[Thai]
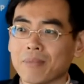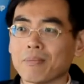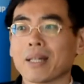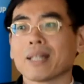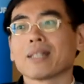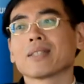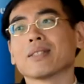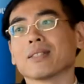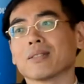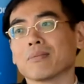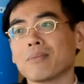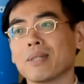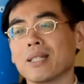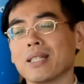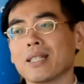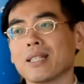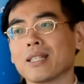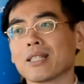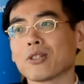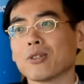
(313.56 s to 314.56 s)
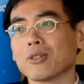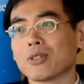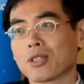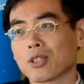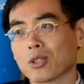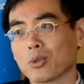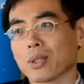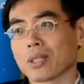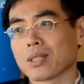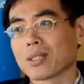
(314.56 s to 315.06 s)
ทำไมถึงมีค
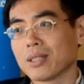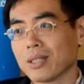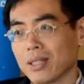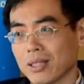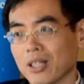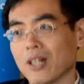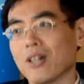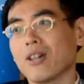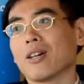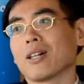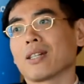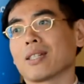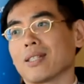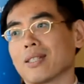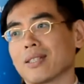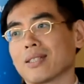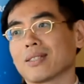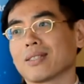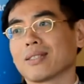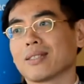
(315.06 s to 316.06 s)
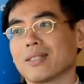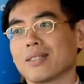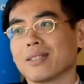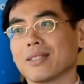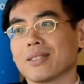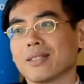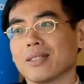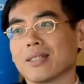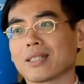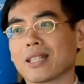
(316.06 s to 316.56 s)
นตรวจเชื้อน้อย
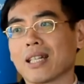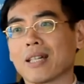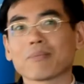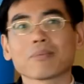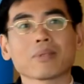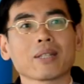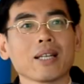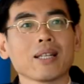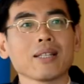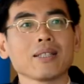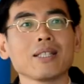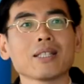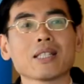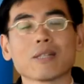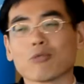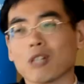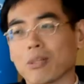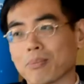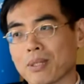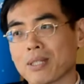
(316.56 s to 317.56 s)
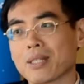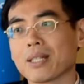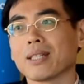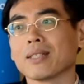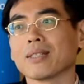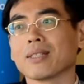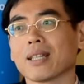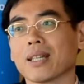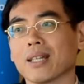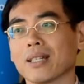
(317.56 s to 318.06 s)
นะครับแค่20กว่าเปอร์
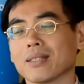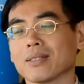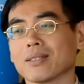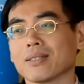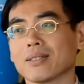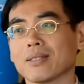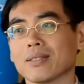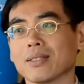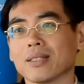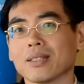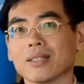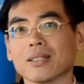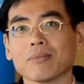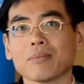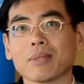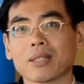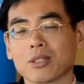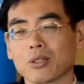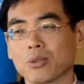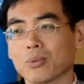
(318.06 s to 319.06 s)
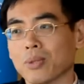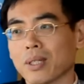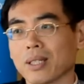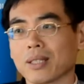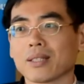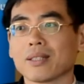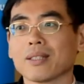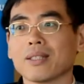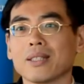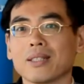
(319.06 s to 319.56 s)
เซ็นต์เนี่ยมาตร
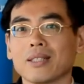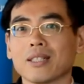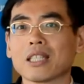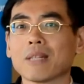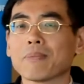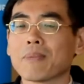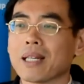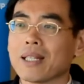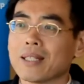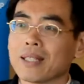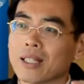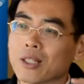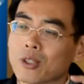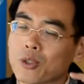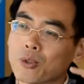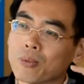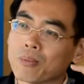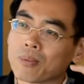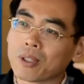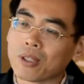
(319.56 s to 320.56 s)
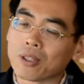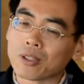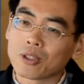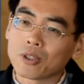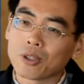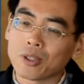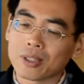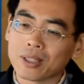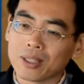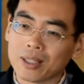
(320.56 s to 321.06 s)
วจแล้วทำไมในกลุ่มข
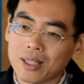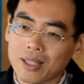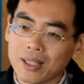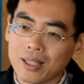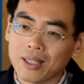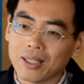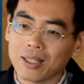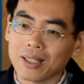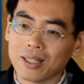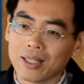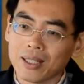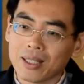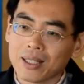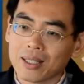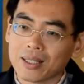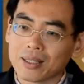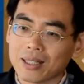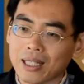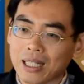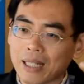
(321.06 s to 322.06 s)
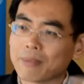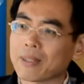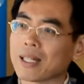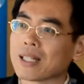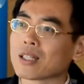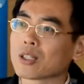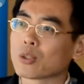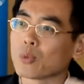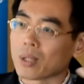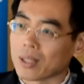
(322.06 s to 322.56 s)
องคนที่ได้รับ
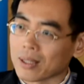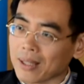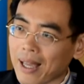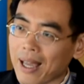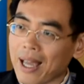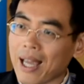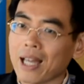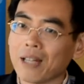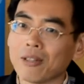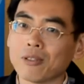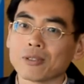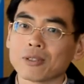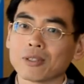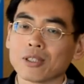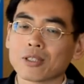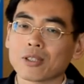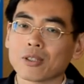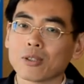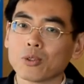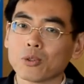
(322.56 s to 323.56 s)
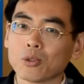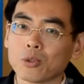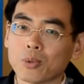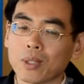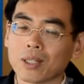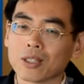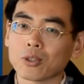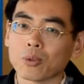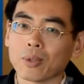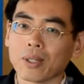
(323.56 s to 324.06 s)
การตรวจแล้วแล้วก็
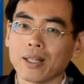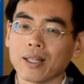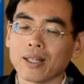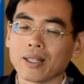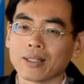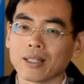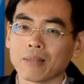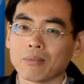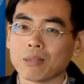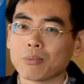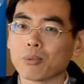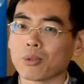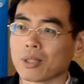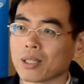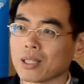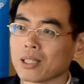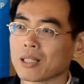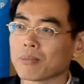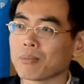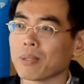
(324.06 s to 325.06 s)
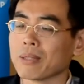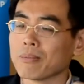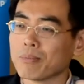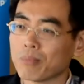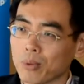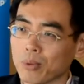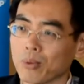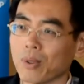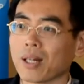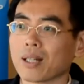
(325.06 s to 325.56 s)
รู้ว่าตัวเองเนี่ยมีผลเลือดเป็
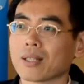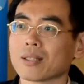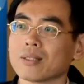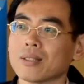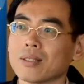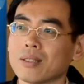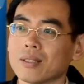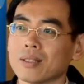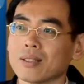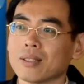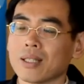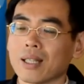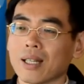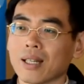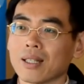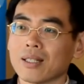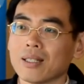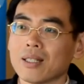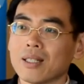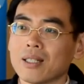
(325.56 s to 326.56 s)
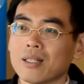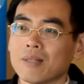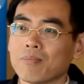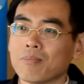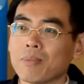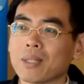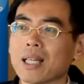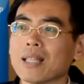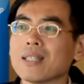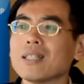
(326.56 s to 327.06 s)
นบวกเนี่ย
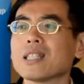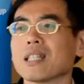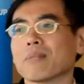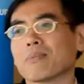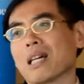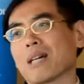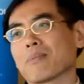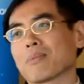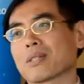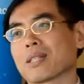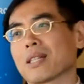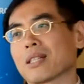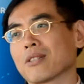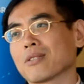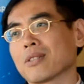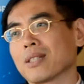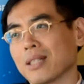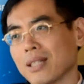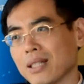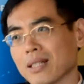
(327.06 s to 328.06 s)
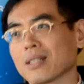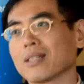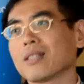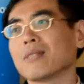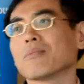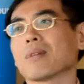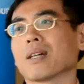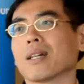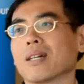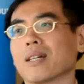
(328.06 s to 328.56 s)
มีแค่ 25%เท่านั้นเอง
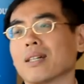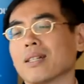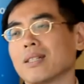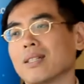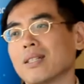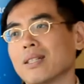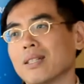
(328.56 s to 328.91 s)
ที่มา